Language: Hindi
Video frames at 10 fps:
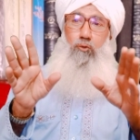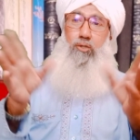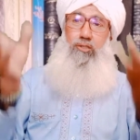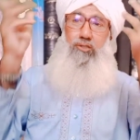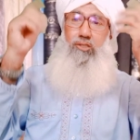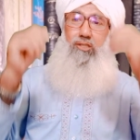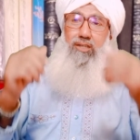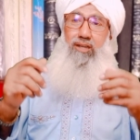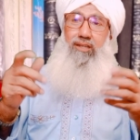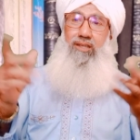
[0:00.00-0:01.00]
वो खट्टी चीज़ें
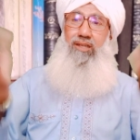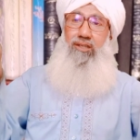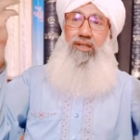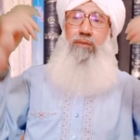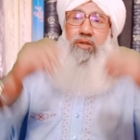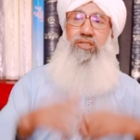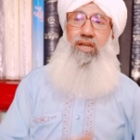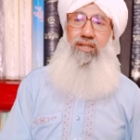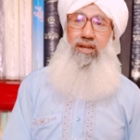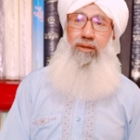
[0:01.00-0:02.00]
खाएं गर्म
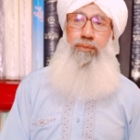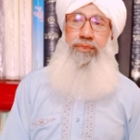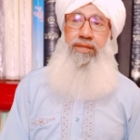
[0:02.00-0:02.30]
गज़ाएँ खाएं